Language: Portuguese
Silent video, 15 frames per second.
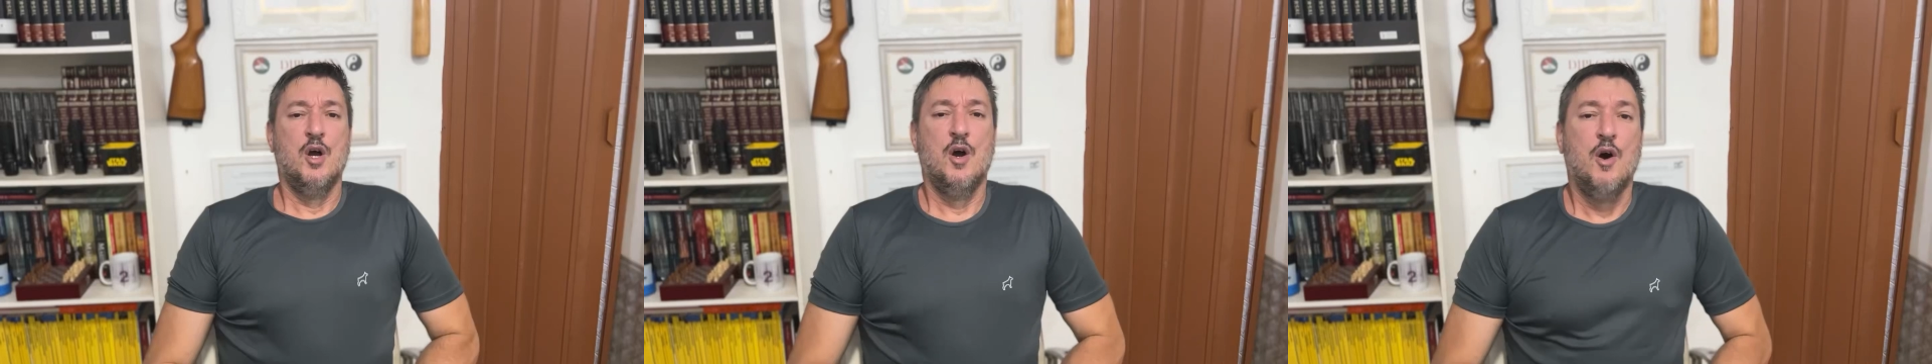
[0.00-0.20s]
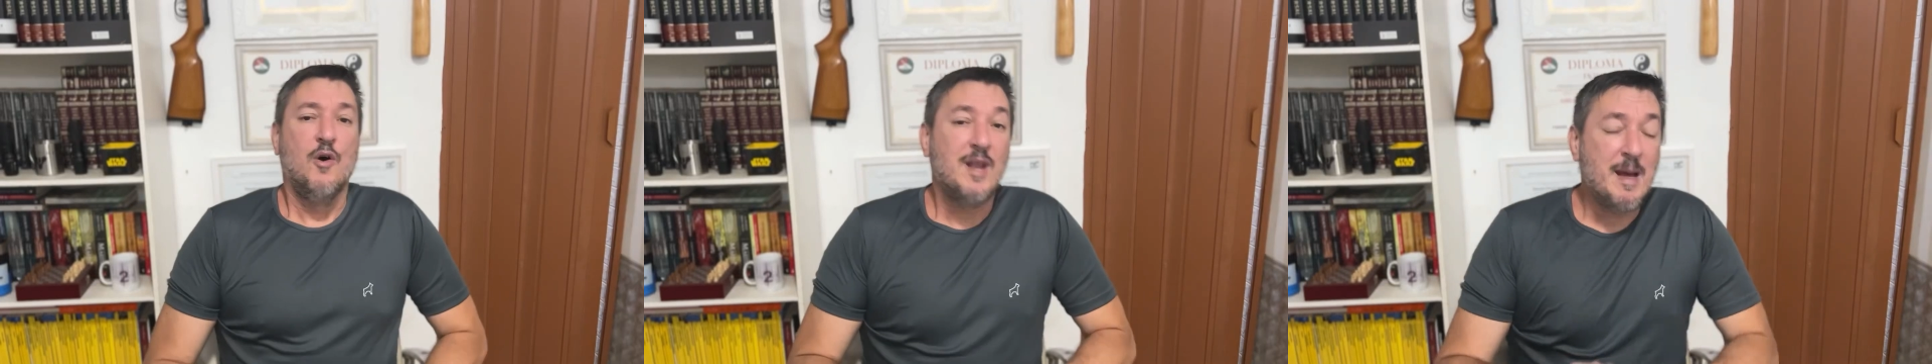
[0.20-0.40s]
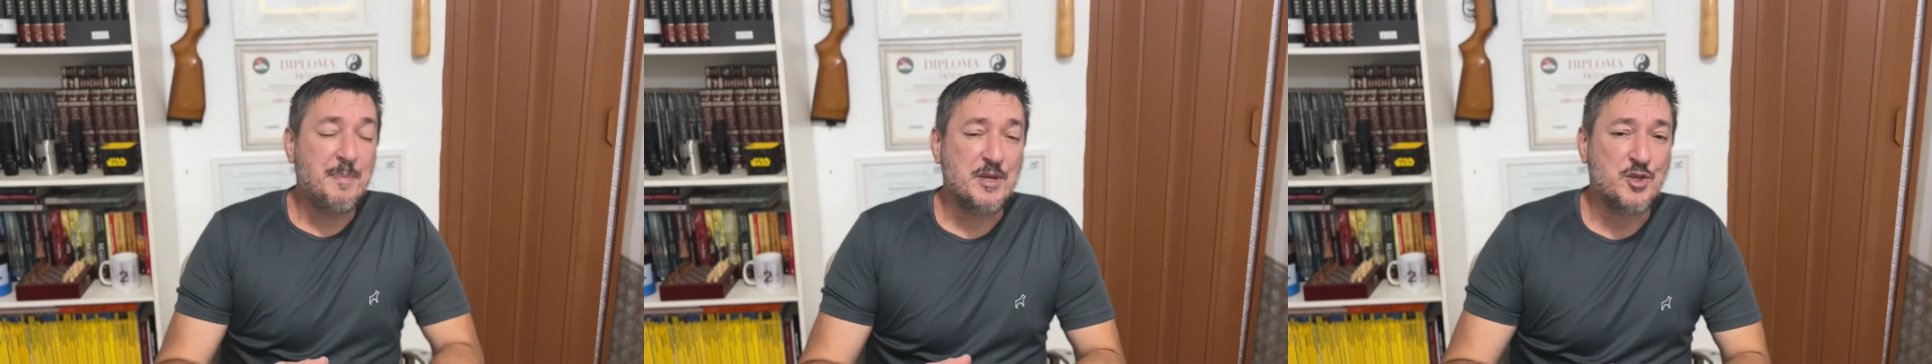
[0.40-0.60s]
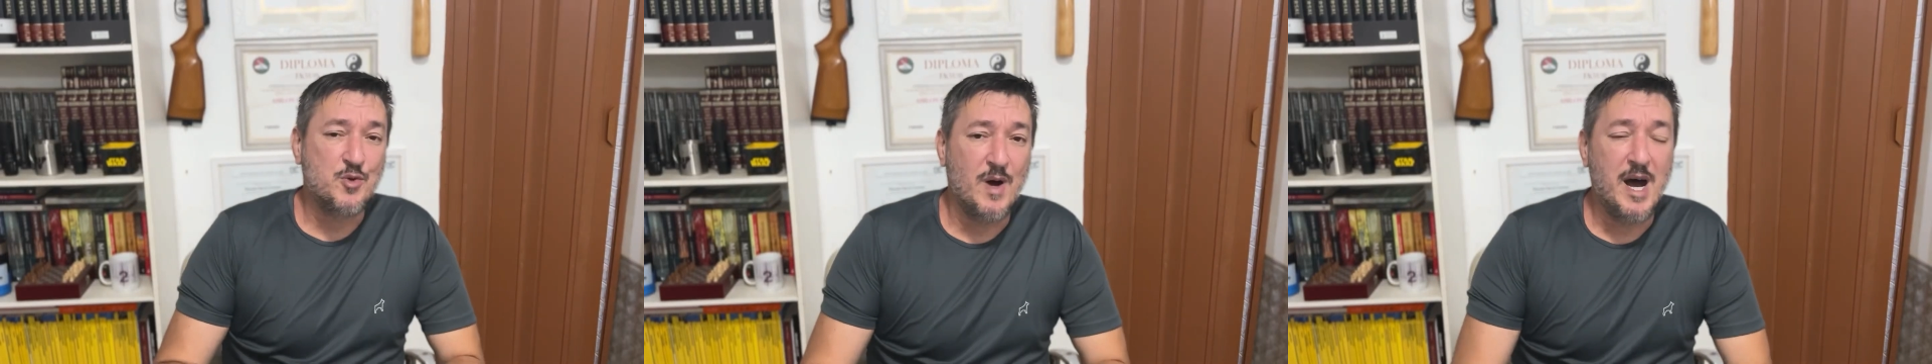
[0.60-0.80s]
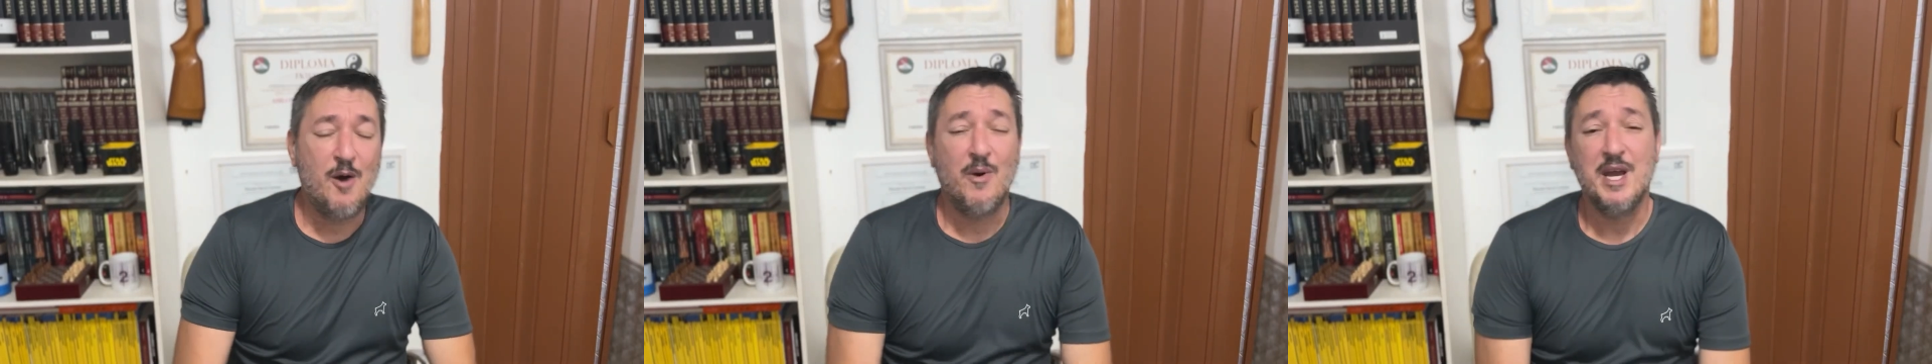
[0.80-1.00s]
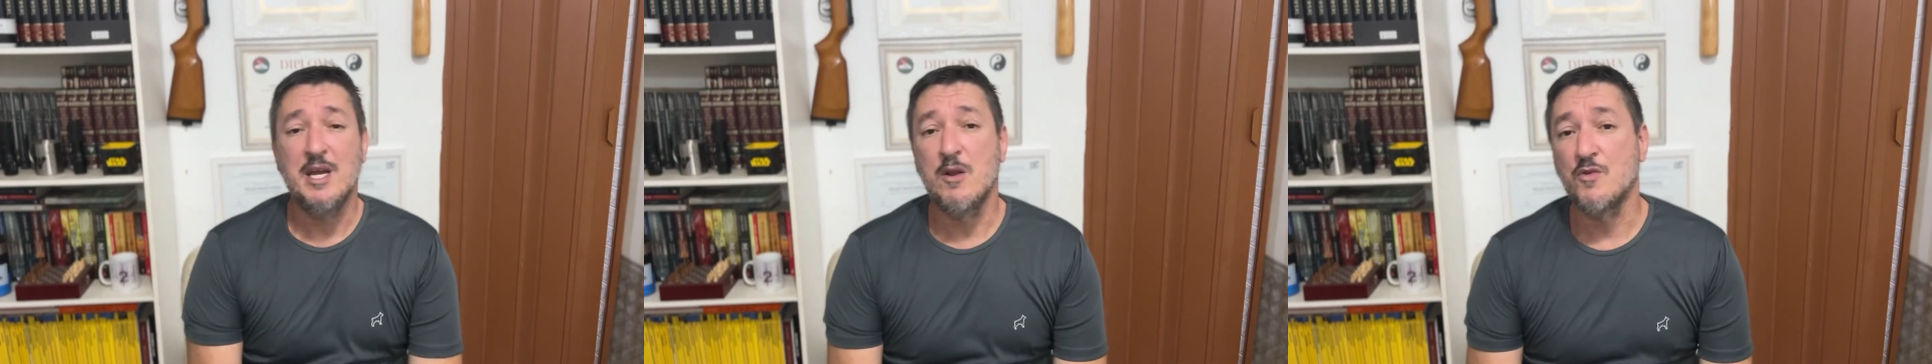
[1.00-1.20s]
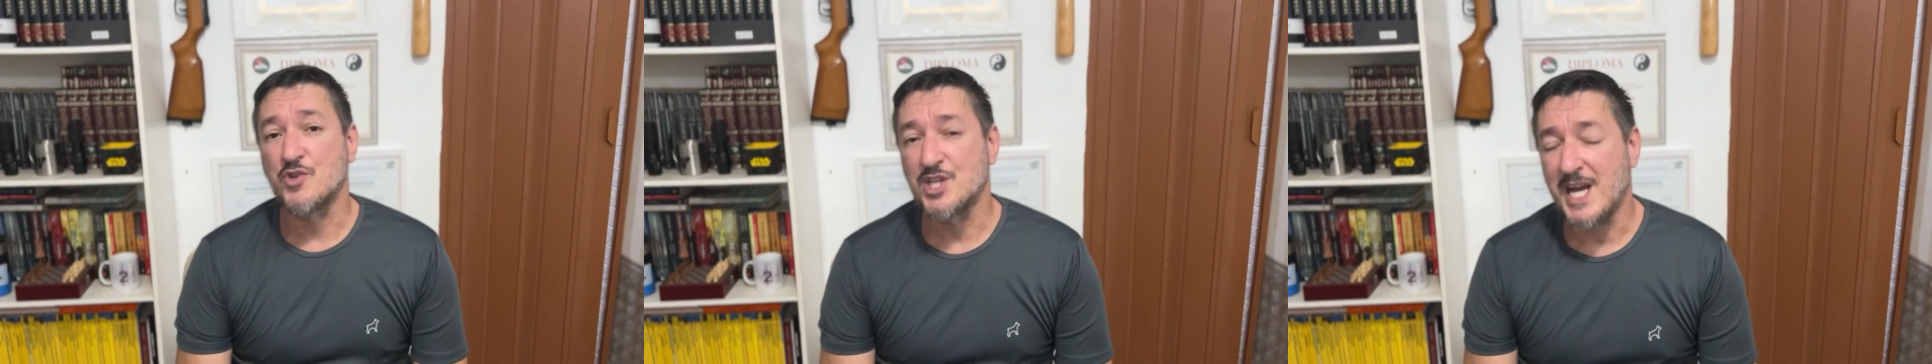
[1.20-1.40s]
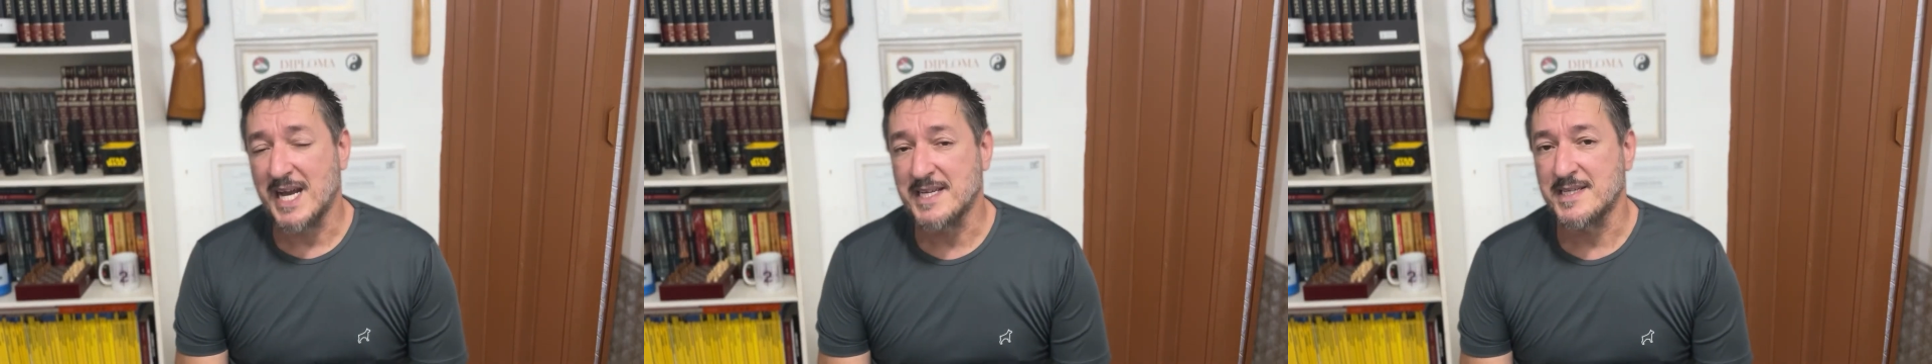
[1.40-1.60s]
Olá pessoal, Ayrton
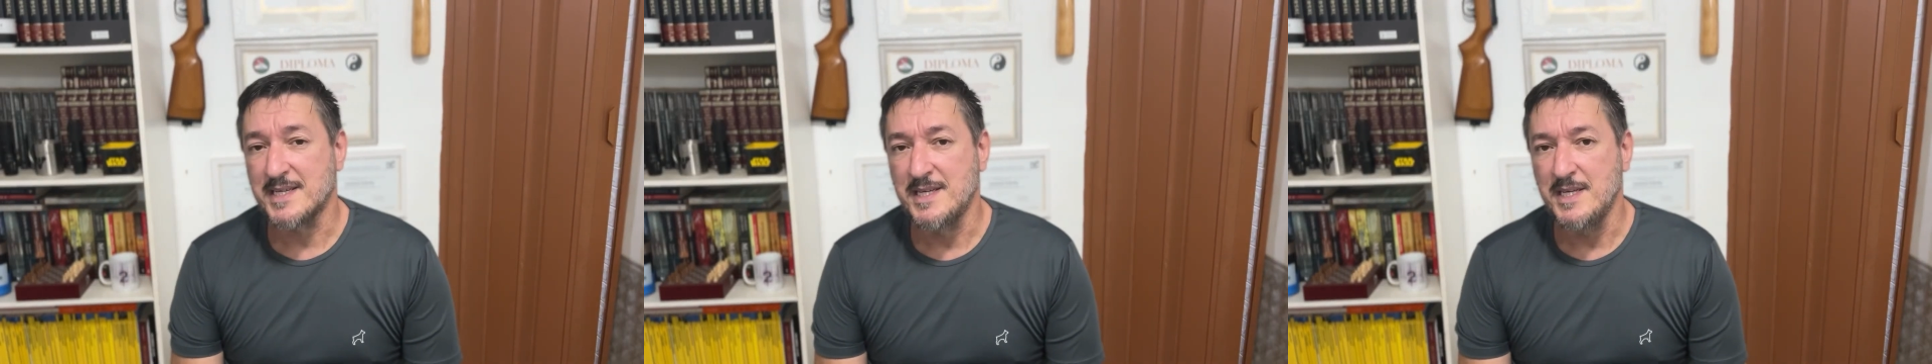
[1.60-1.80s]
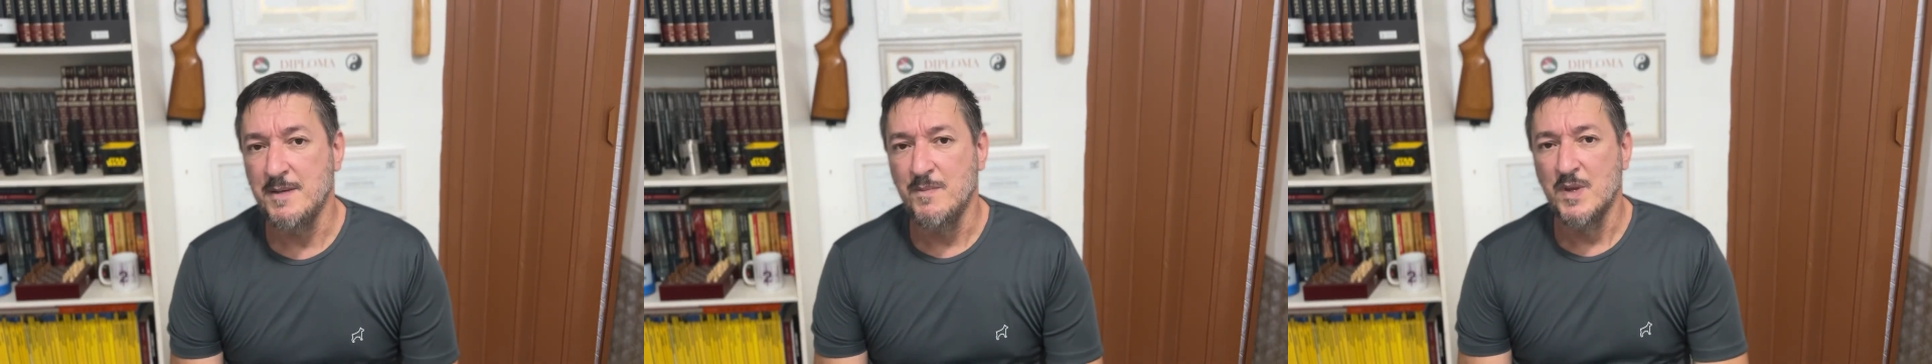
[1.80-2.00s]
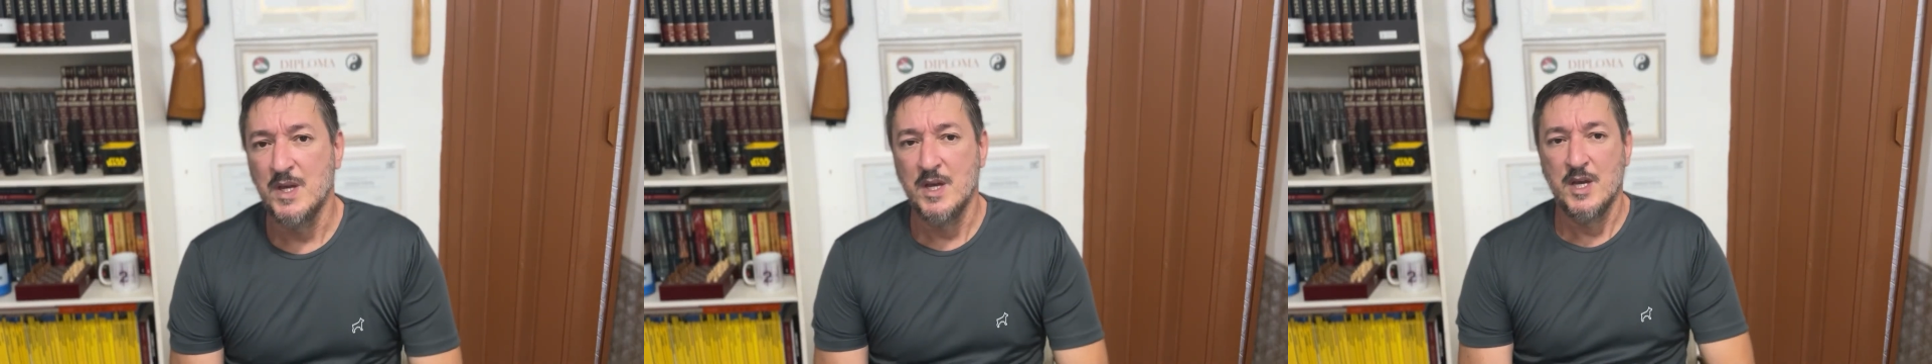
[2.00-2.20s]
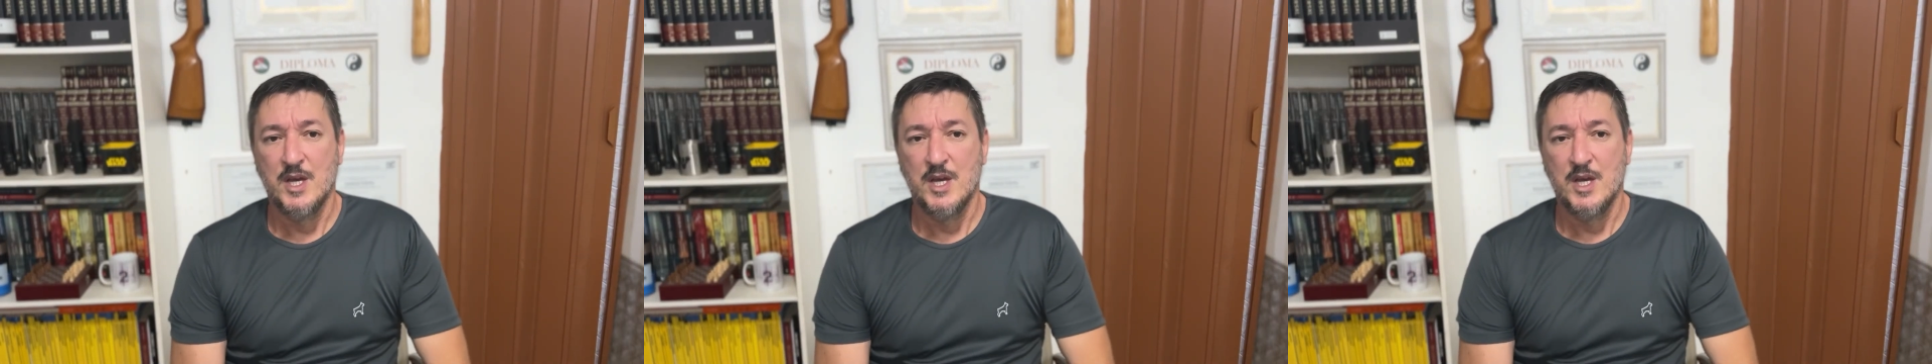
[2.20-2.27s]
Jacques aqui.